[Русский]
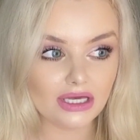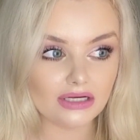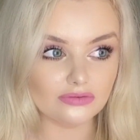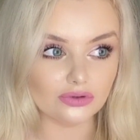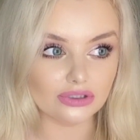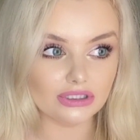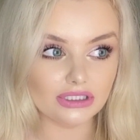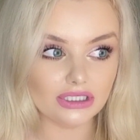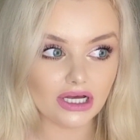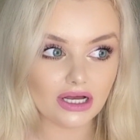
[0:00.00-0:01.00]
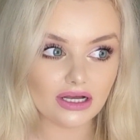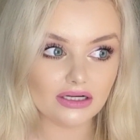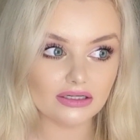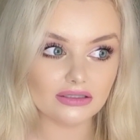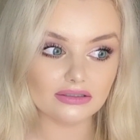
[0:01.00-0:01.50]
Вот,
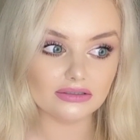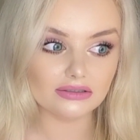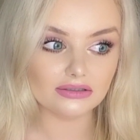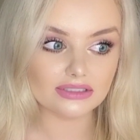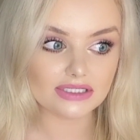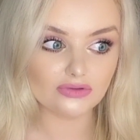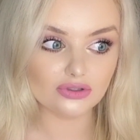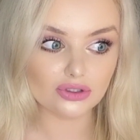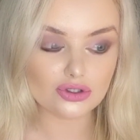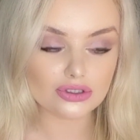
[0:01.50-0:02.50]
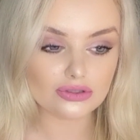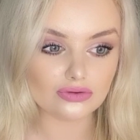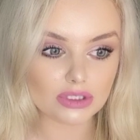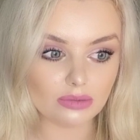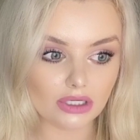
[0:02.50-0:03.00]
я э, сегодня
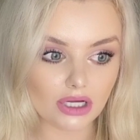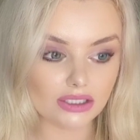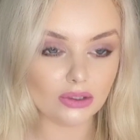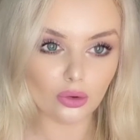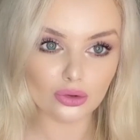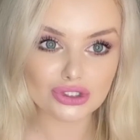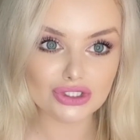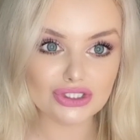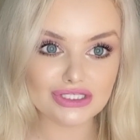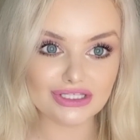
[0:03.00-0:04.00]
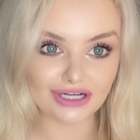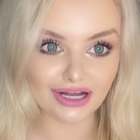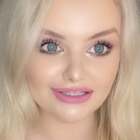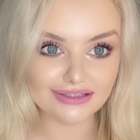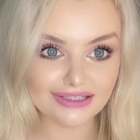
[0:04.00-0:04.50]
чувствую себя как-то очень
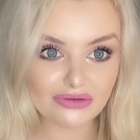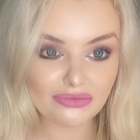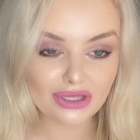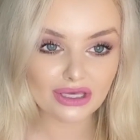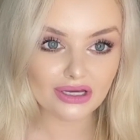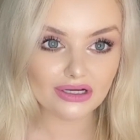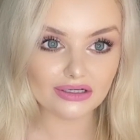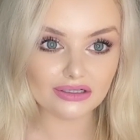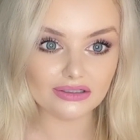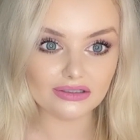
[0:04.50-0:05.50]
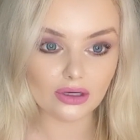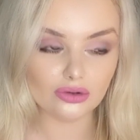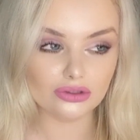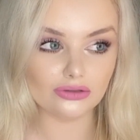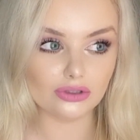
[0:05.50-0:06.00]
странно, э,
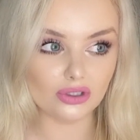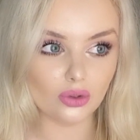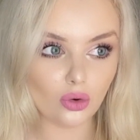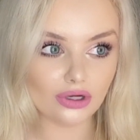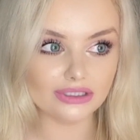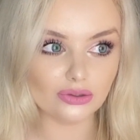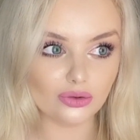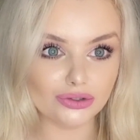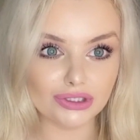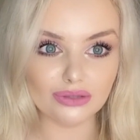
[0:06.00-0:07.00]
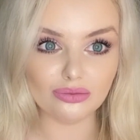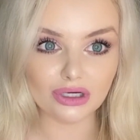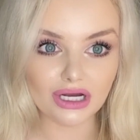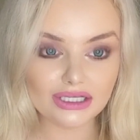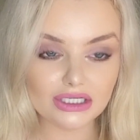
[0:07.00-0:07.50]
какое-то вот легкое такое
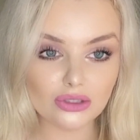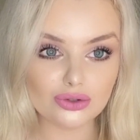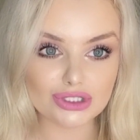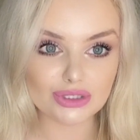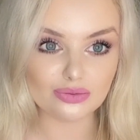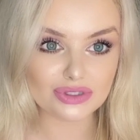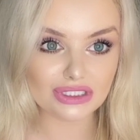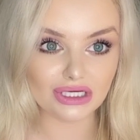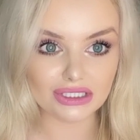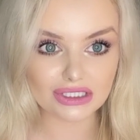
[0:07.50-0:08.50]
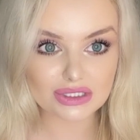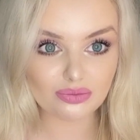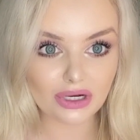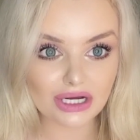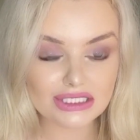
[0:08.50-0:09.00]
недомогание, хочется постоянно
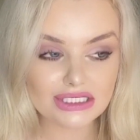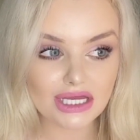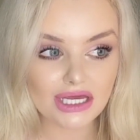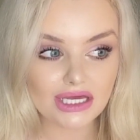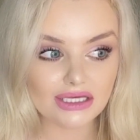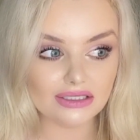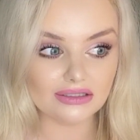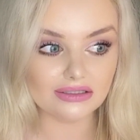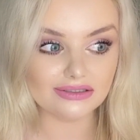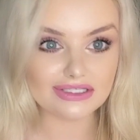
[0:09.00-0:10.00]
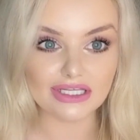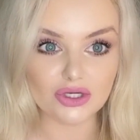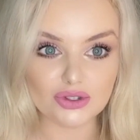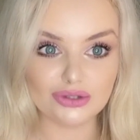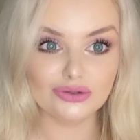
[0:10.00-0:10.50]
спать. Э, не
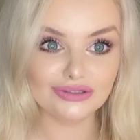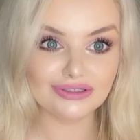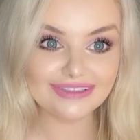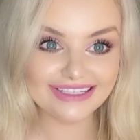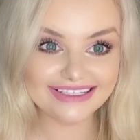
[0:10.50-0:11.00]
знаю, что это